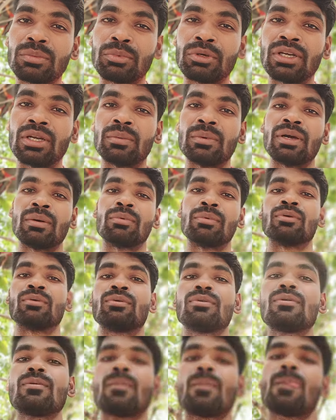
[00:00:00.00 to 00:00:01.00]
पहले मैं आप लोग
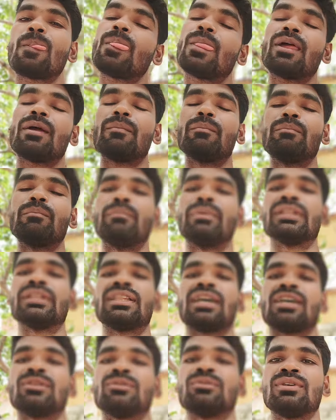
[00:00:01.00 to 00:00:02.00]
को
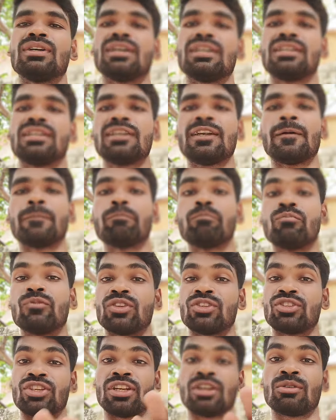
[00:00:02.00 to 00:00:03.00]
बता दूंगा ठीक है तो
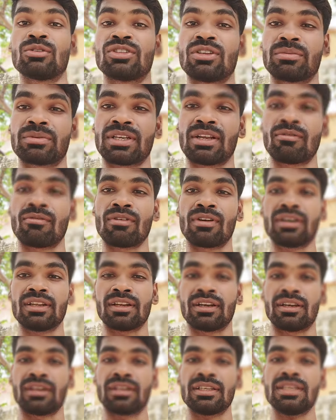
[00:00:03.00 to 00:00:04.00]
चैनल को सब्सक्राइब करके
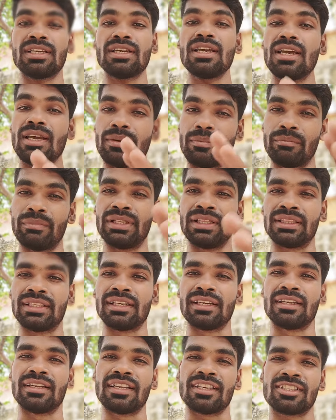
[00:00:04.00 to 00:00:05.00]
रख रहिए मिलते
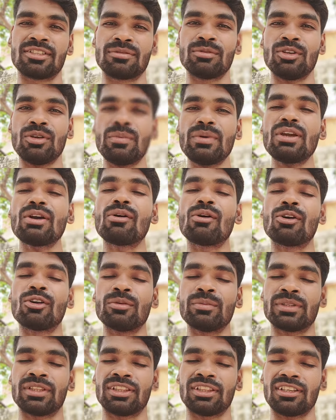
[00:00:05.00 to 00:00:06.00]
हैं नेक्स्ट वीडियो में और
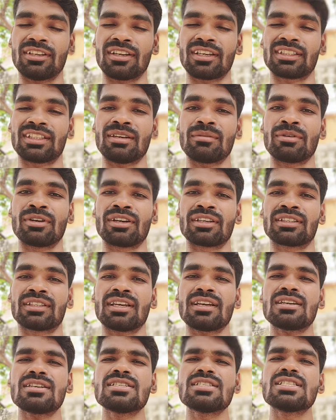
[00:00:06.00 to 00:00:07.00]
भी तड़कता
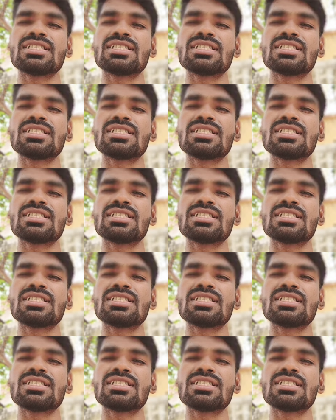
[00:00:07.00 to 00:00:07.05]
भड़कता